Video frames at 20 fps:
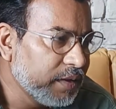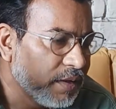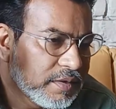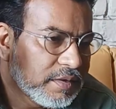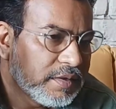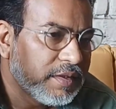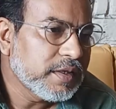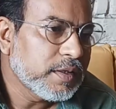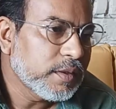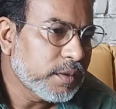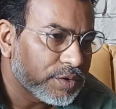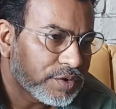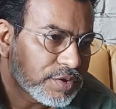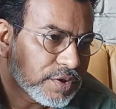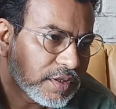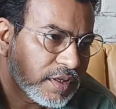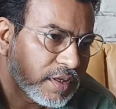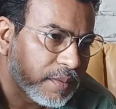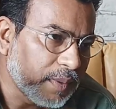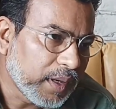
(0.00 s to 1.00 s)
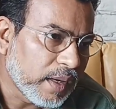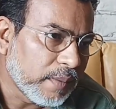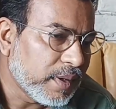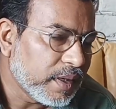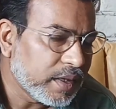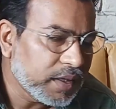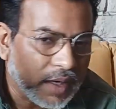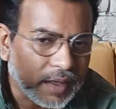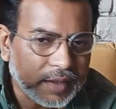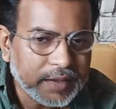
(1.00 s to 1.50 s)
ঋত্বিক রোশনের
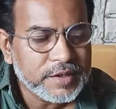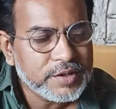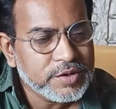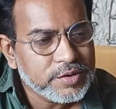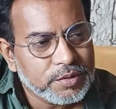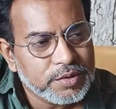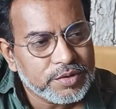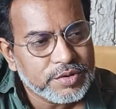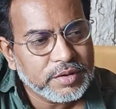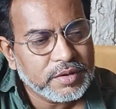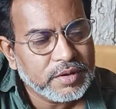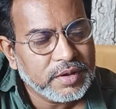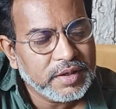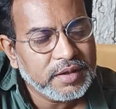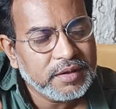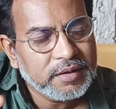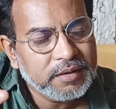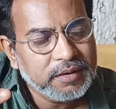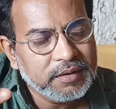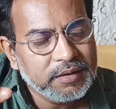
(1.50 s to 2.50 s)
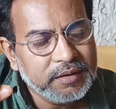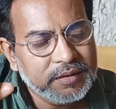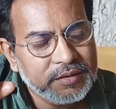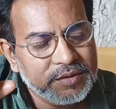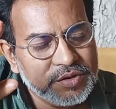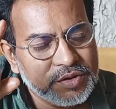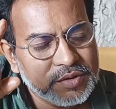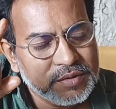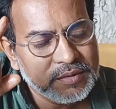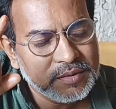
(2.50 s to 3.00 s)
বাবা রাকেশ রোশনের
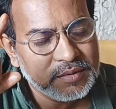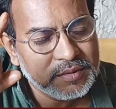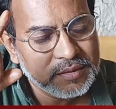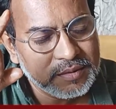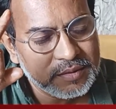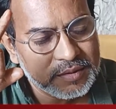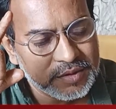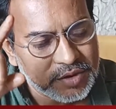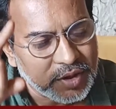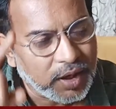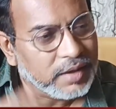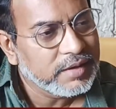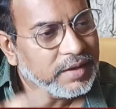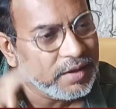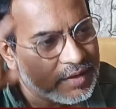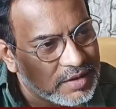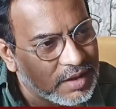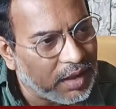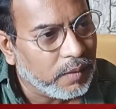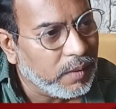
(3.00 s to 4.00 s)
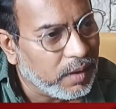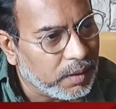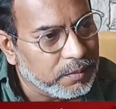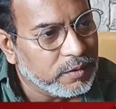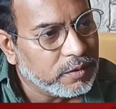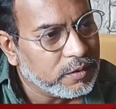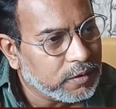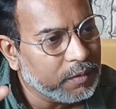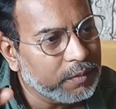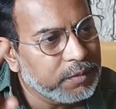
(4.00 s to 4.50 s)
চাঁদে যাওয়া
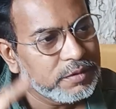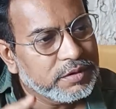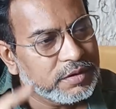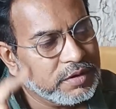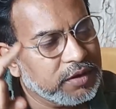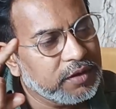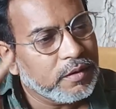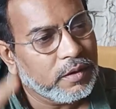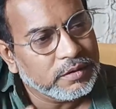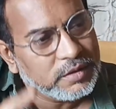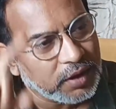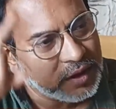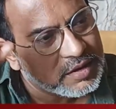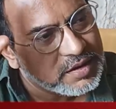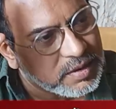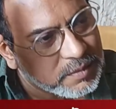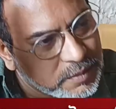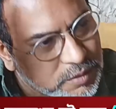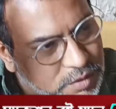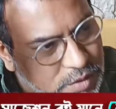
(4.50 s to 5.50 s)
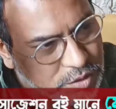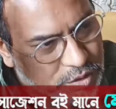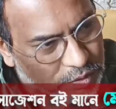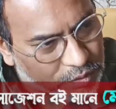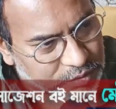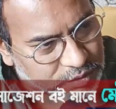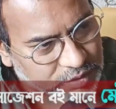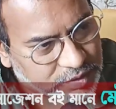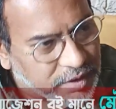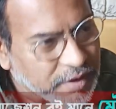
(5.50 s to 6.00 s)
মুখ্যমন্ত্রীর কথায় যেমন
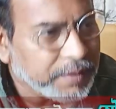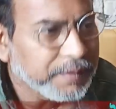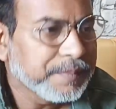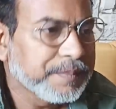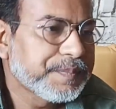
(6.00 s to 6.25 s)
সত্যি